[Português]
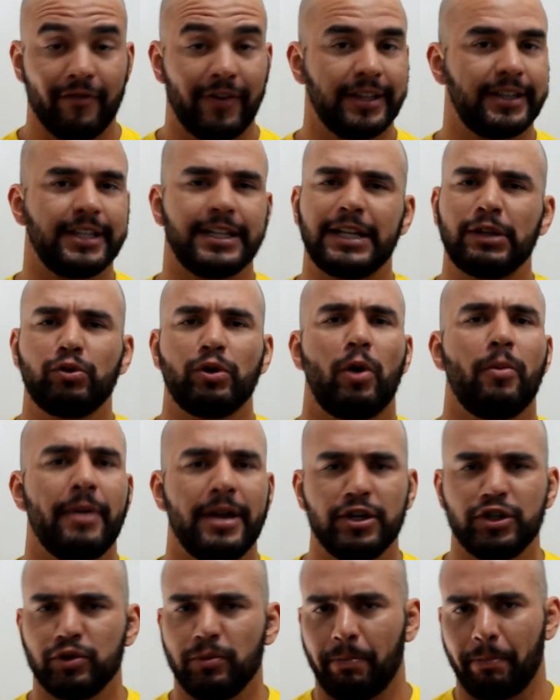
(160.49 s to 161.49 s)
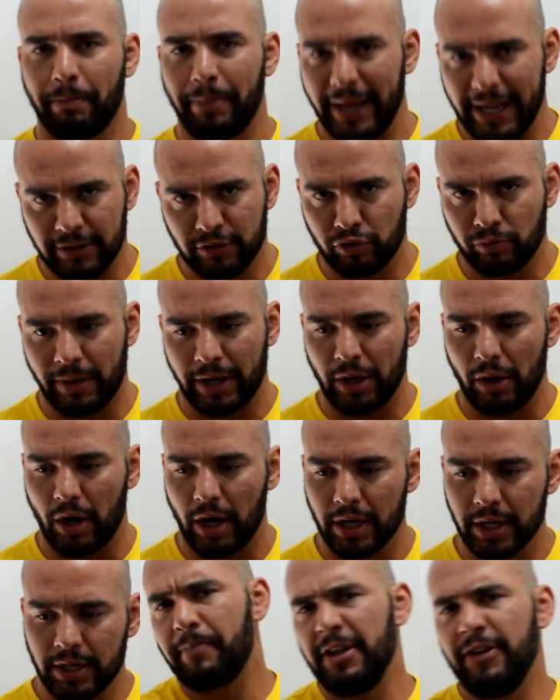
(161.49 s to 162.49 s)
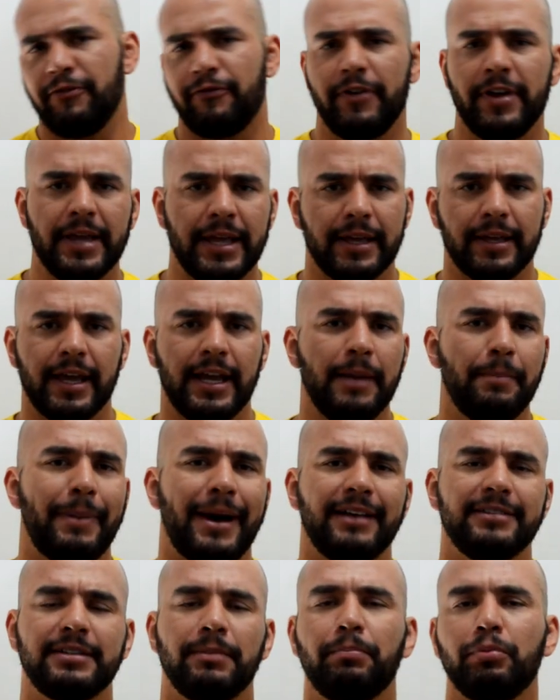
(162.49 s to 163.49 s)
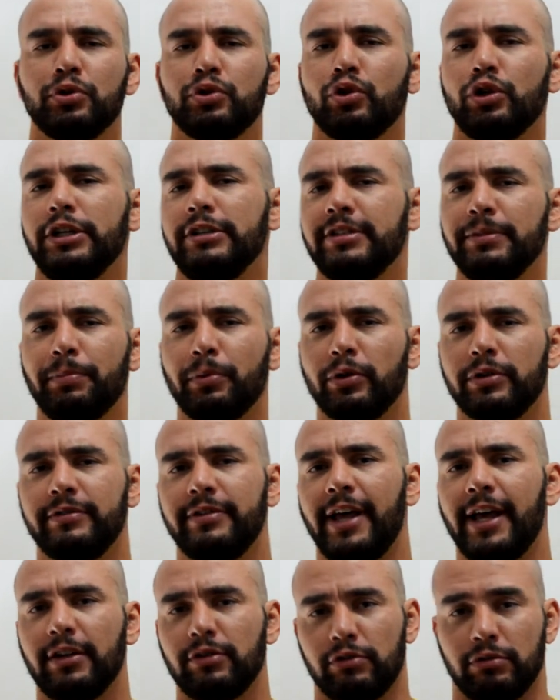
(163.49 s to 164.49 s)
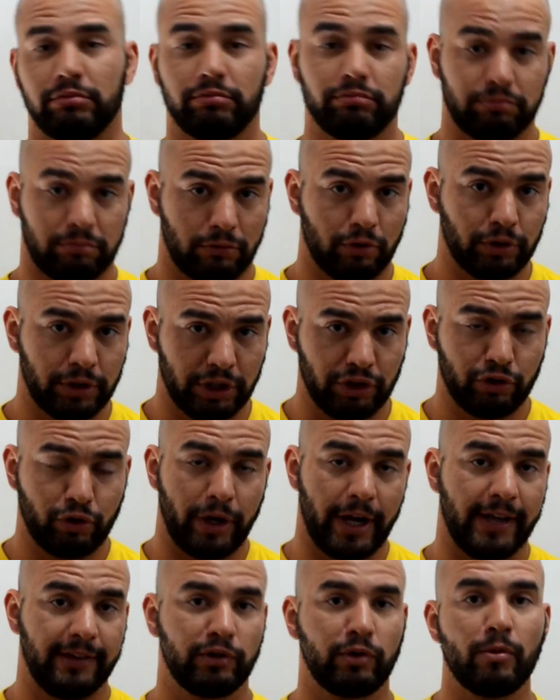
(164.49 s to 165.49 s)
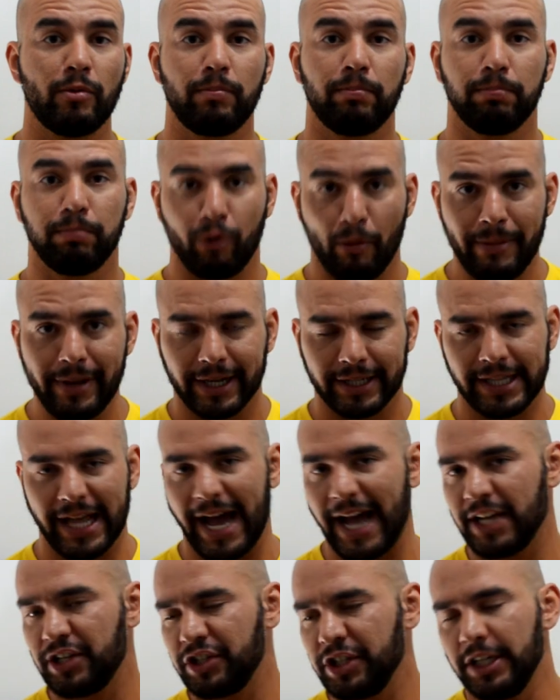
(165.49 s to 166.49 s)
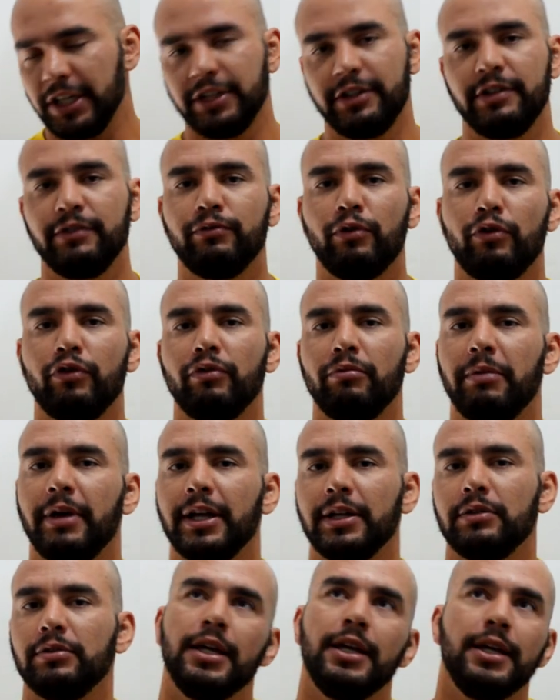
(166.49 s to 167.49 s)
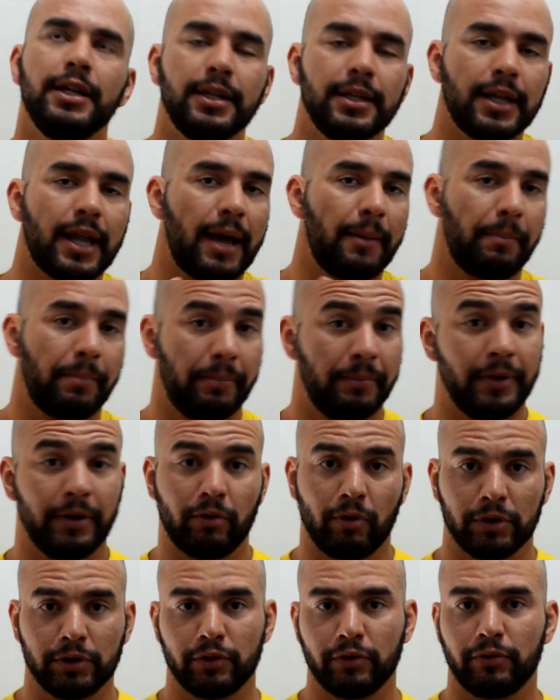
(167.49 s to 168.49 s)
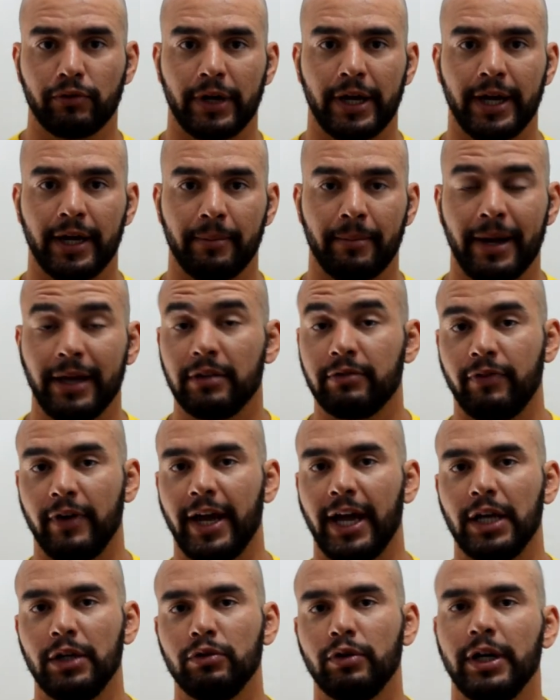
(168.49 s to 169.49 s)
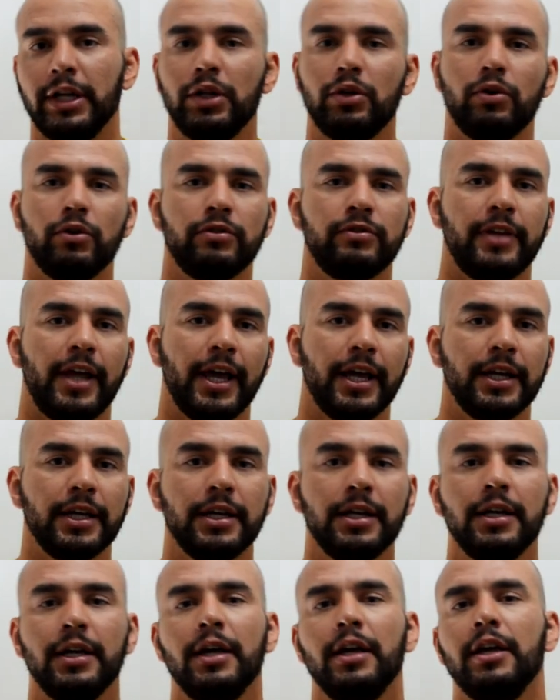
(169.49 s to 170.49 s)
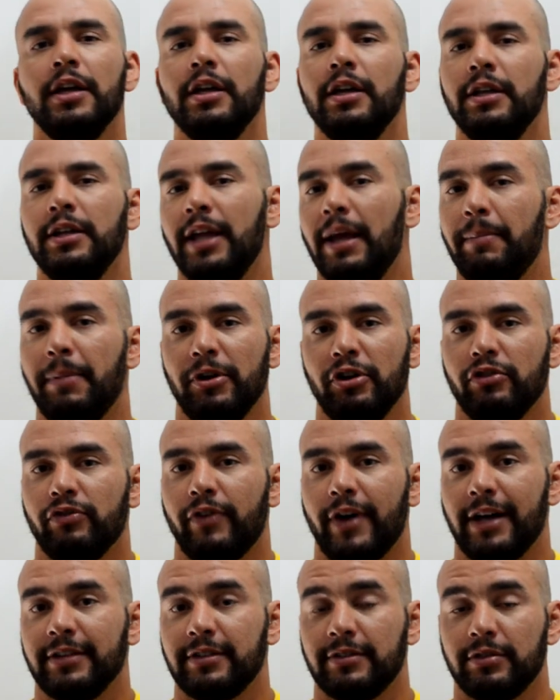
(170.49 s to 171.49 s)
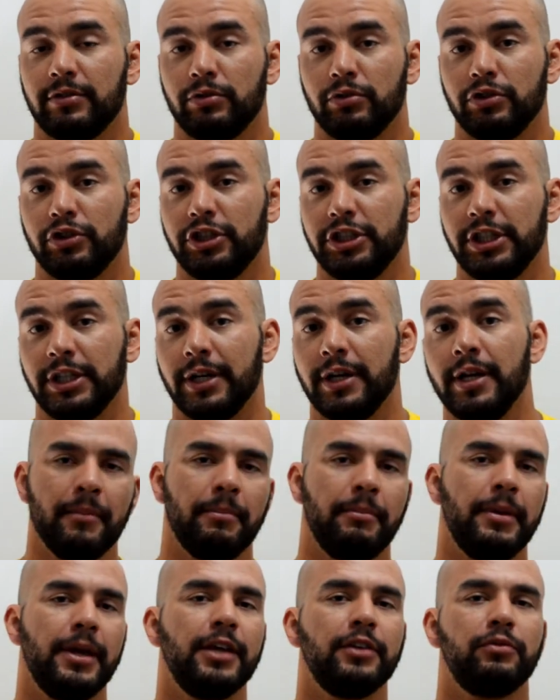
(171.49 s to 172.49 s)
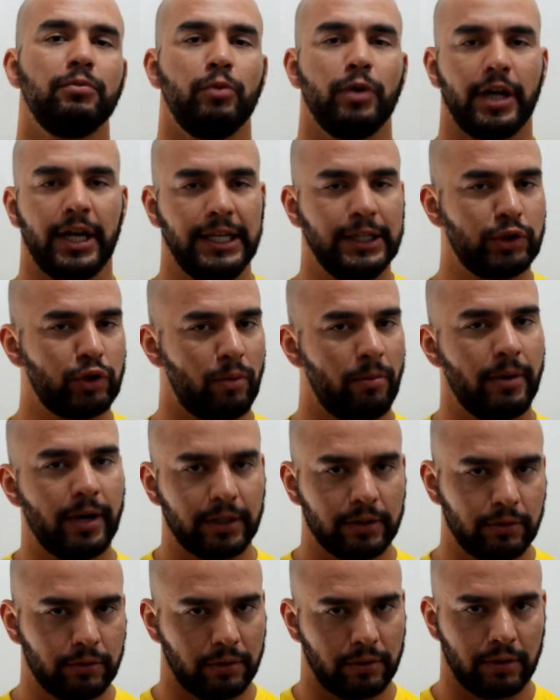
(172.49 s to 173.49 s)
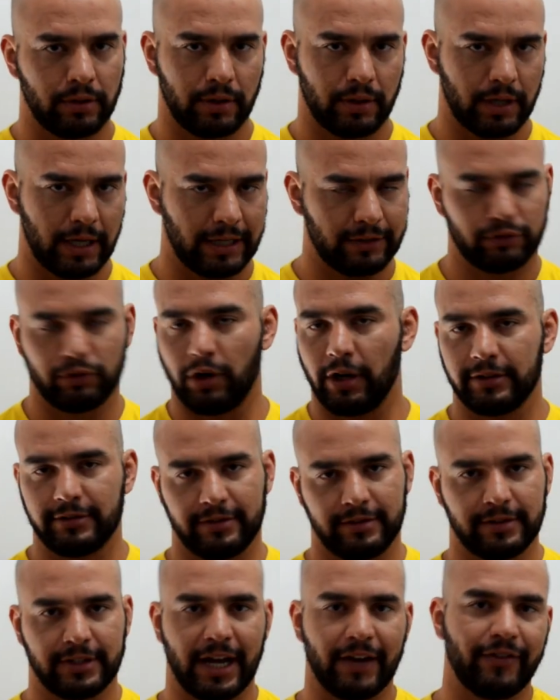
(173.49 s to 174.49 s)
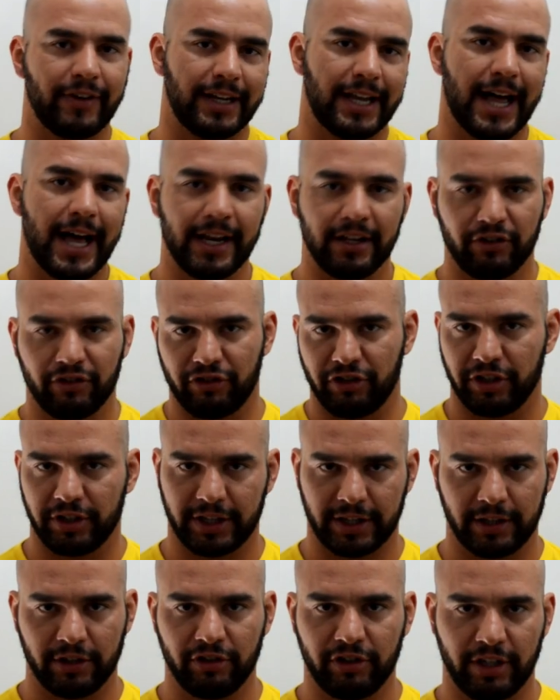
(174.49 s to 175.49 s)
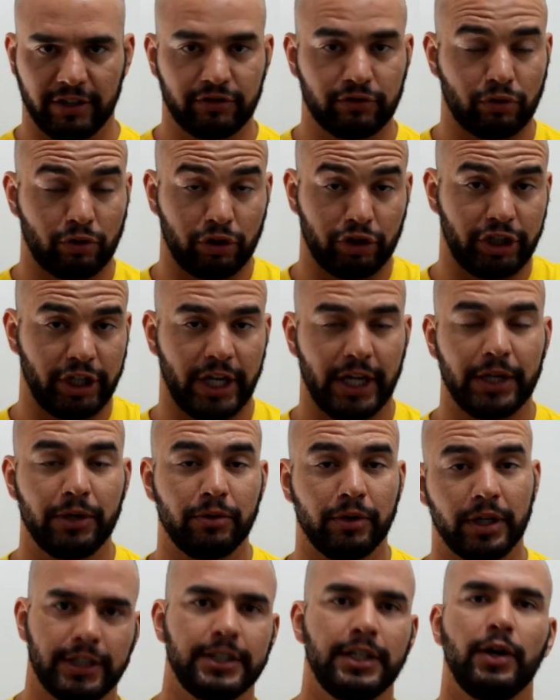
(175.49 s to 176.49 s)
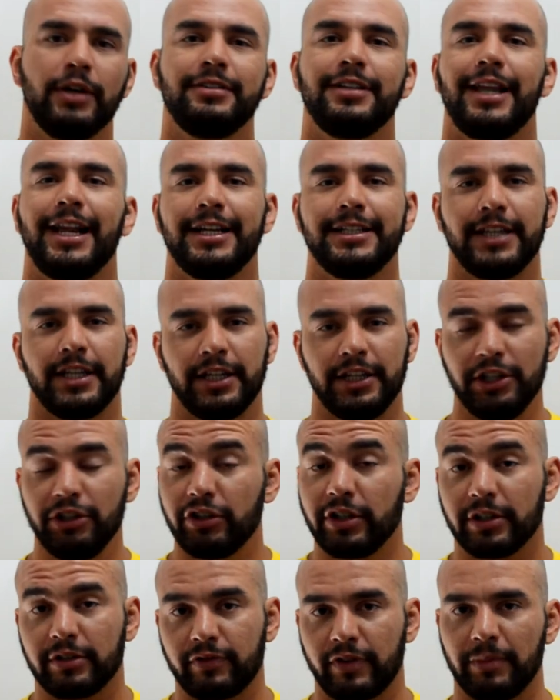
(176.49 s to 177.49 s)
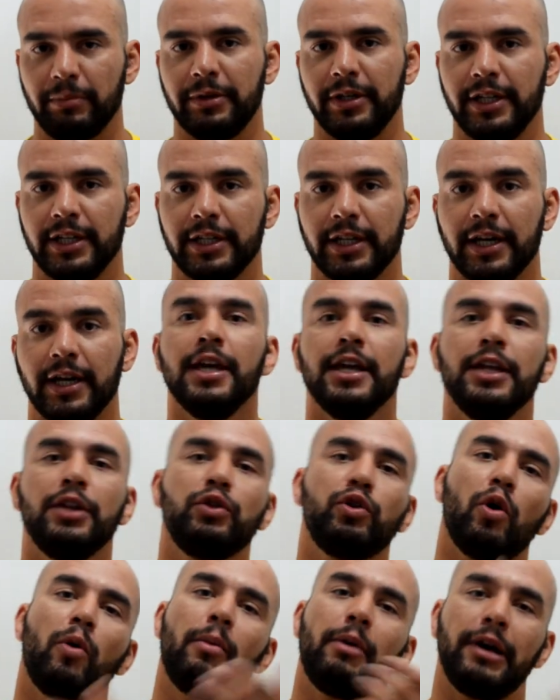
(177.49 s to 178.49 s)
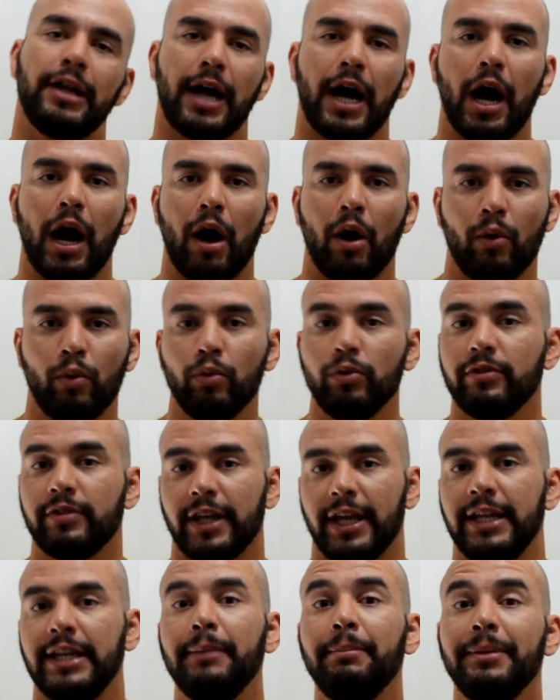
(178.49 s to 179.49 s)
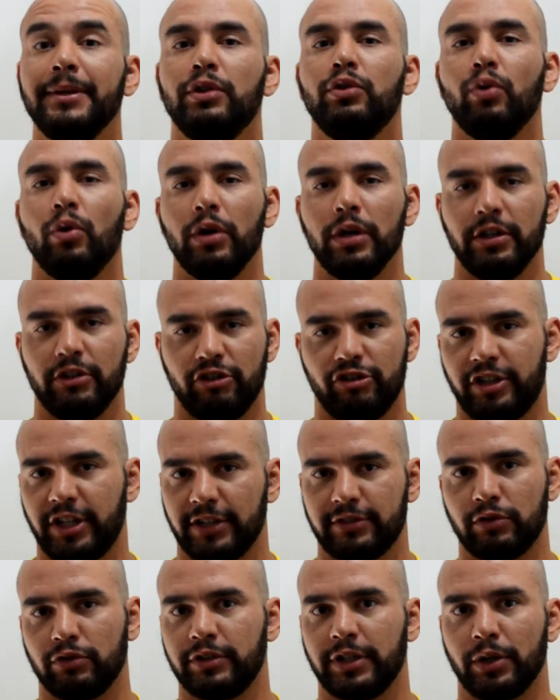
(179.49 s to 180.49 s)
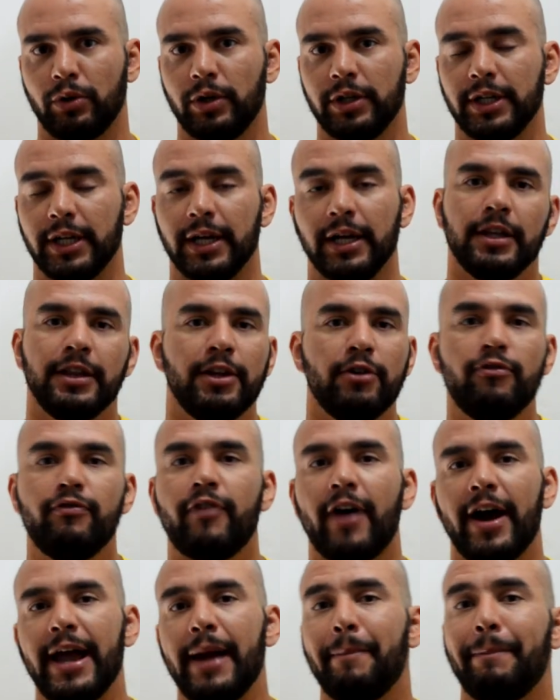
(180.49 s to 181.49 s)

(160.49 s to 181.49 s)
vai ter naturalmente um peso maior. Enfim, ele passa por todo esse processo onde a gente conhece como puberdade e desenvolvimento. E lá, né, quando é mais velho, ele consegue e de repente faz a cirurgia, mesmo ele tomando as doses cavalares de, de estrogênio, que dão as características femininas, e toma é, alguns inibidores de testosterona, não vai